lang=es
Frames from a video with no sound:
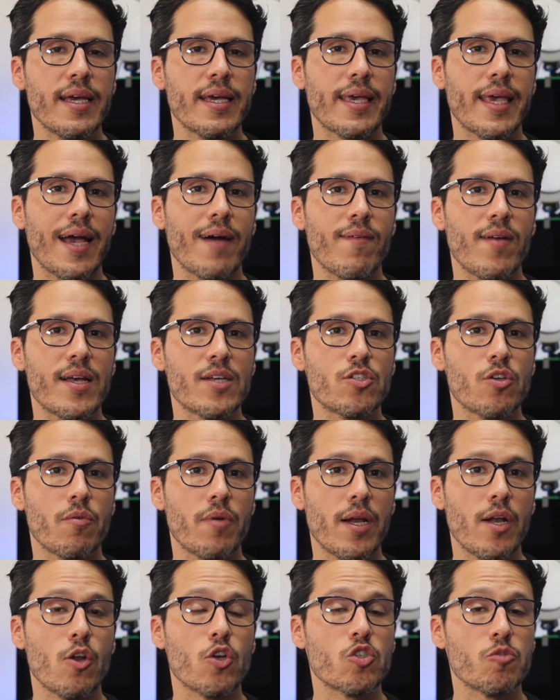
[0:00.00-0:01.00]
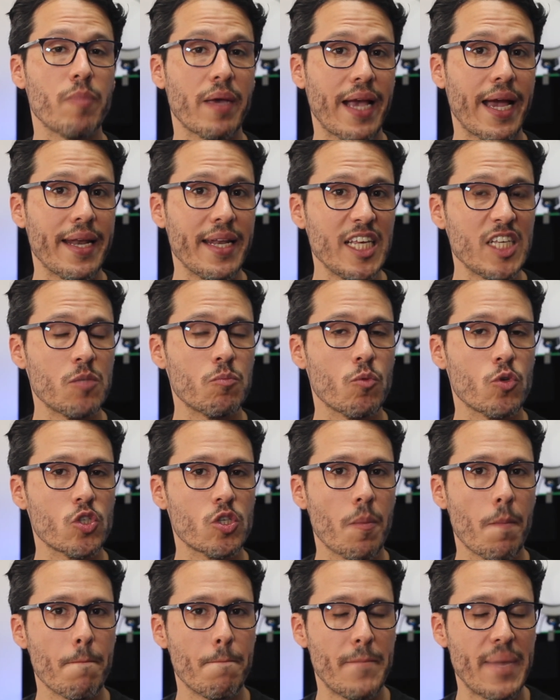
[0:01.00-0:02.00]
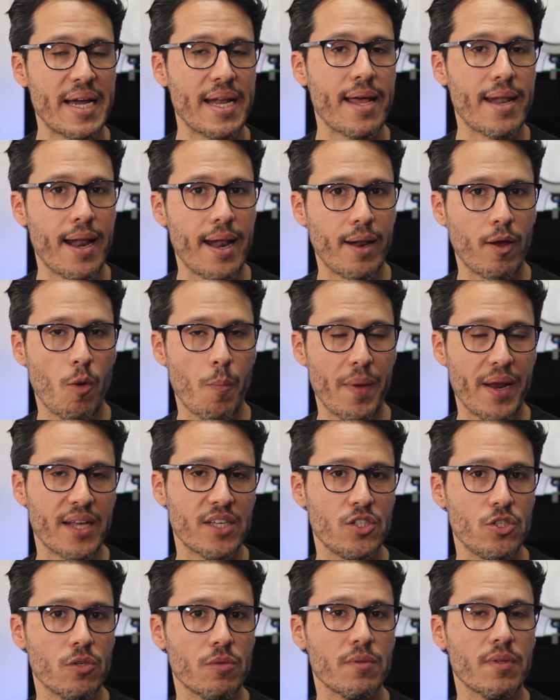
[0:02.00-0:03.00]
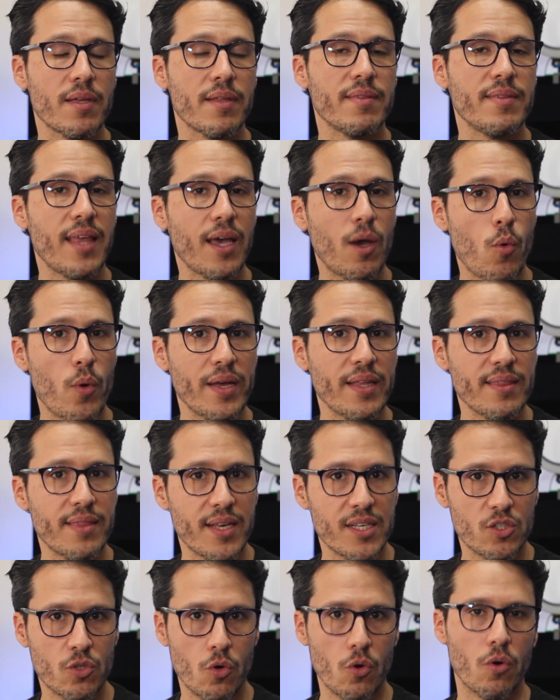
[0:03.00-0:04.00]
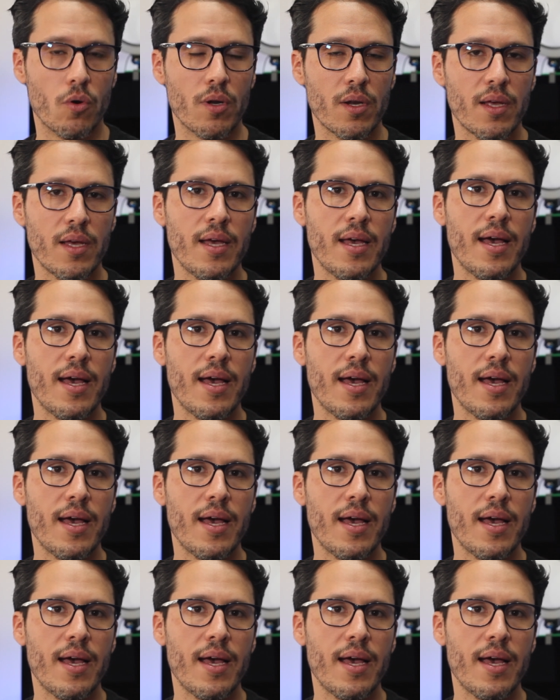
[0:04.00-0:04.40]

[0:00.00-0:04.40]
que habla sobre los mecanismos para la recuperación de cuentas Google.